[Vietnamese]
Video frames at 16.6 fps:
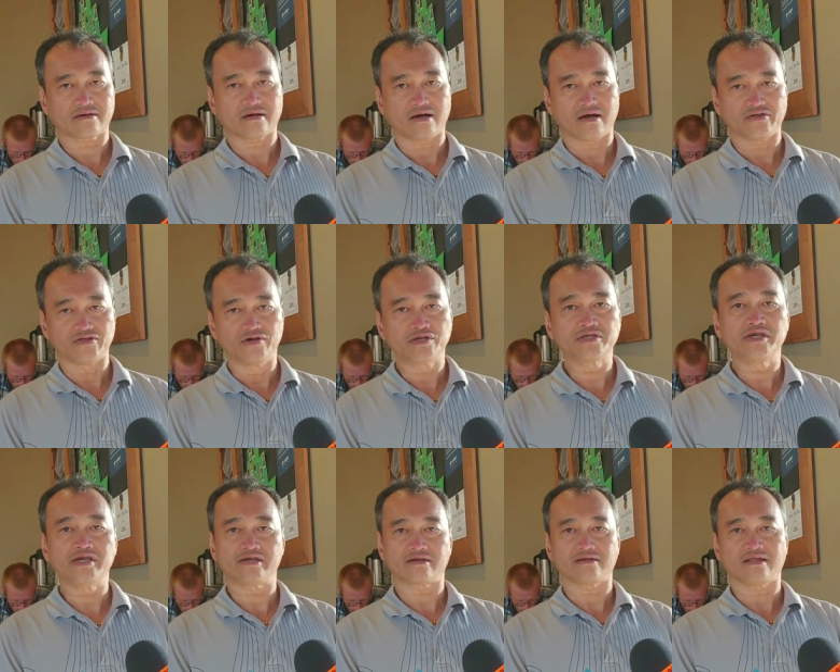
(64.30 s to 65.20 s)
à, đương
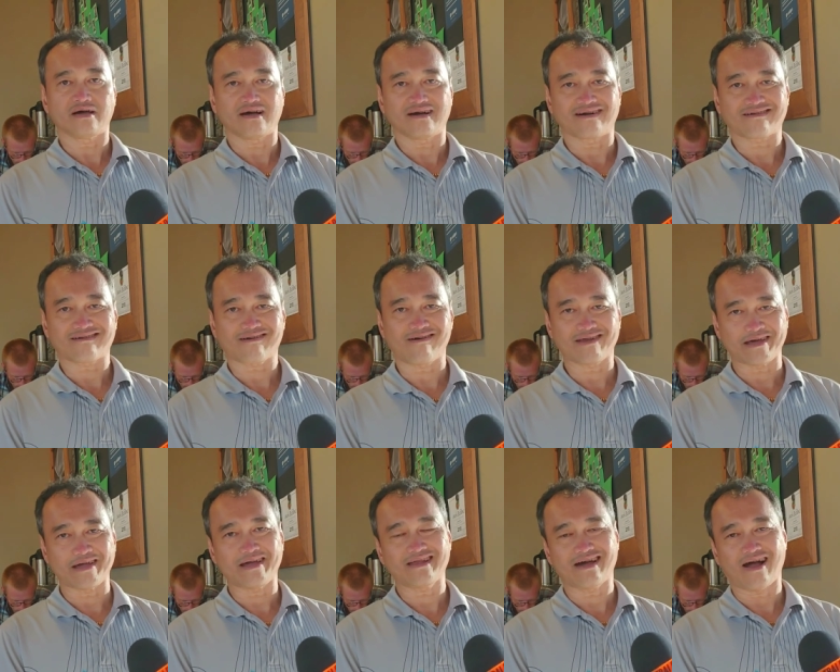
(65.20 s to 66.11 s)
nhiên là có
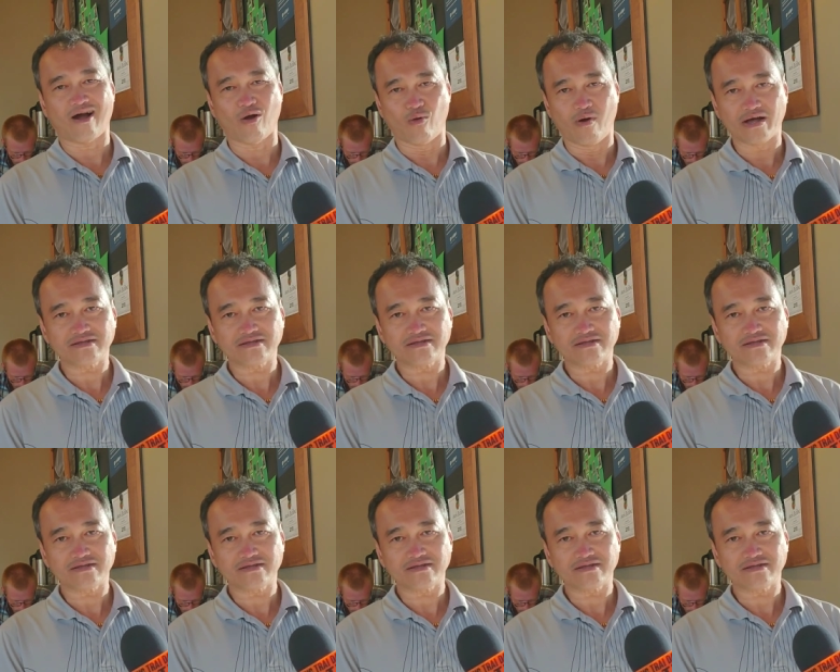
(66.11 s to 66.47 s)
lẽ là hầu